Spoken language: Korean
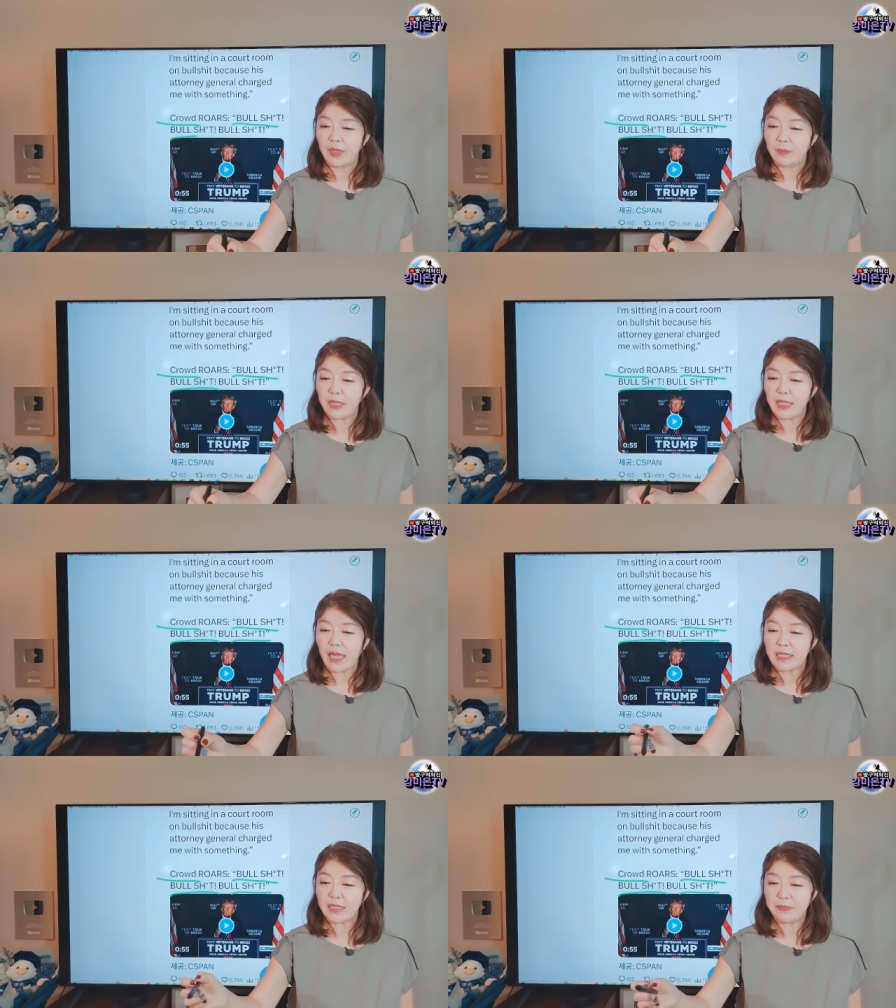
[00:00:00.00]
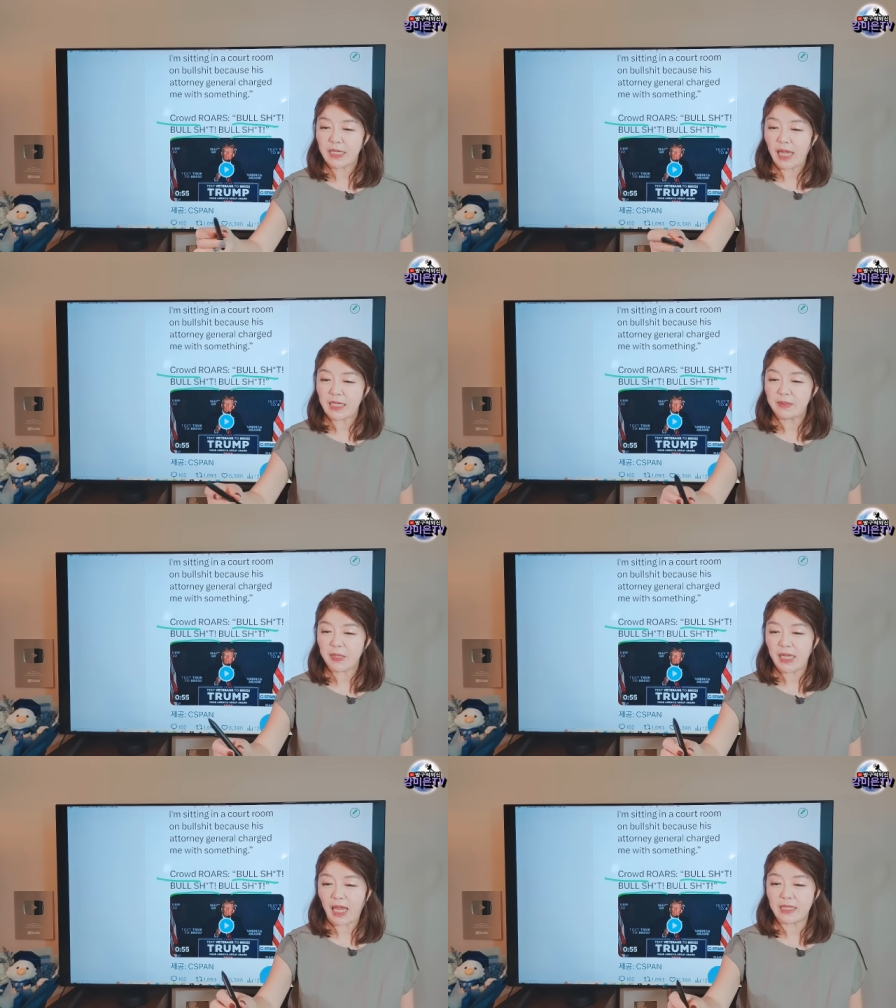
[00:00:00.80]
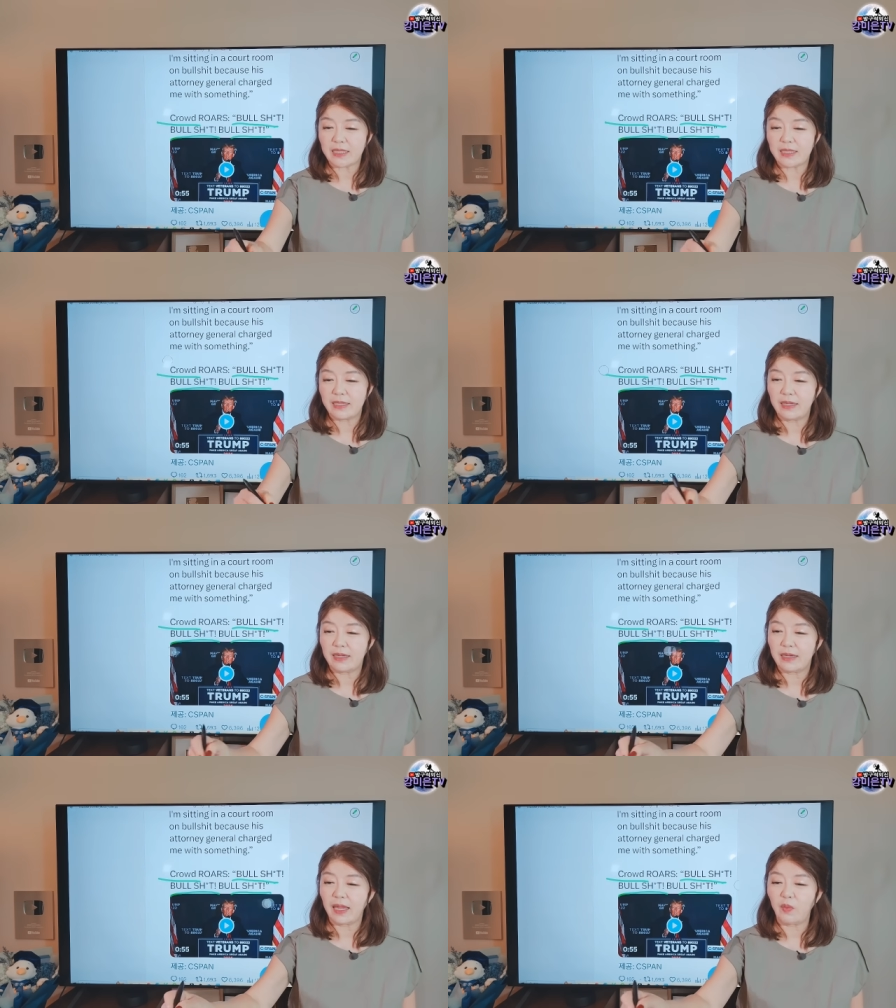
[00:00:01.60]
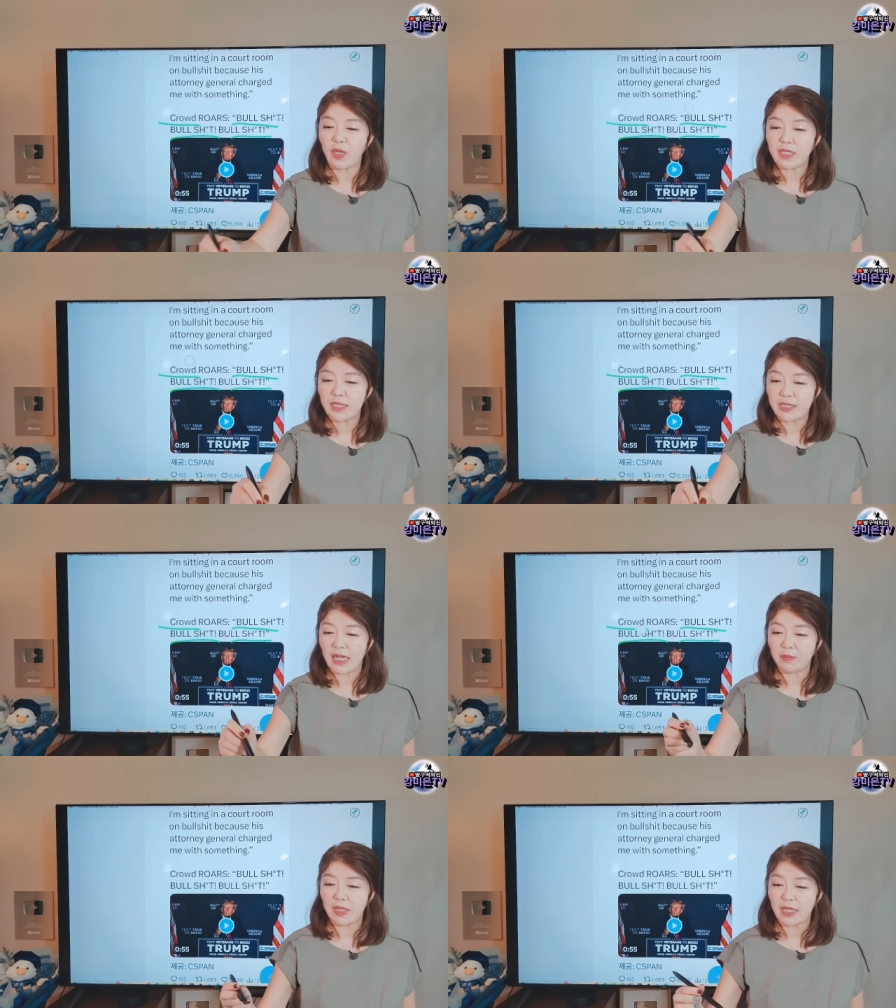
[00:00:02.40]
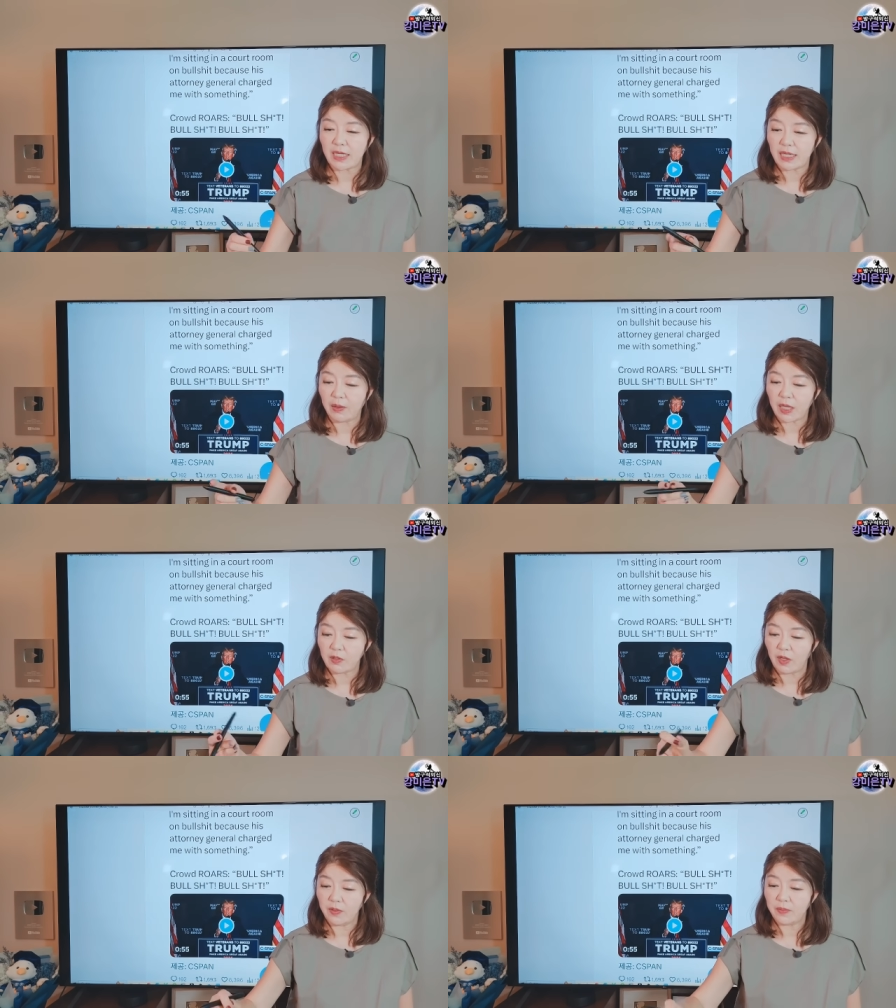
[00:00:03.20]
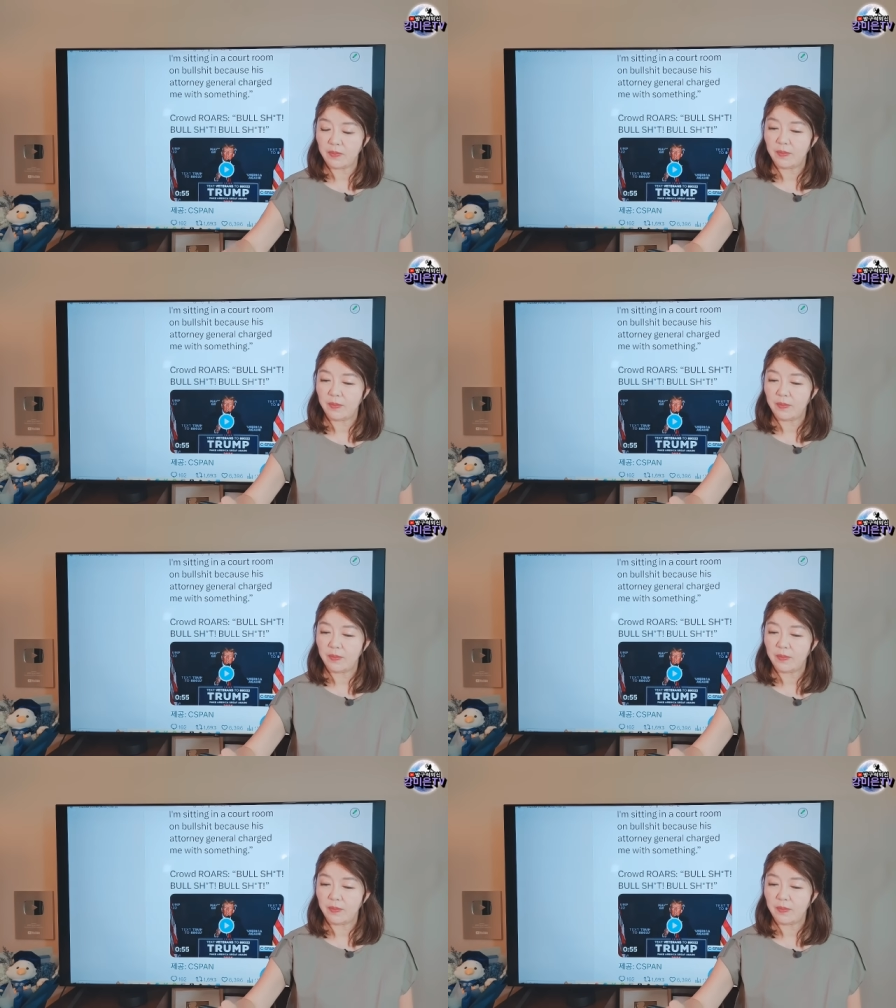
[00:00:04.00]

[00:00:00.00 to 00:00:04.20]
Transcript: BS BS BS 이렇게 외치는 장면들이 나왔고요.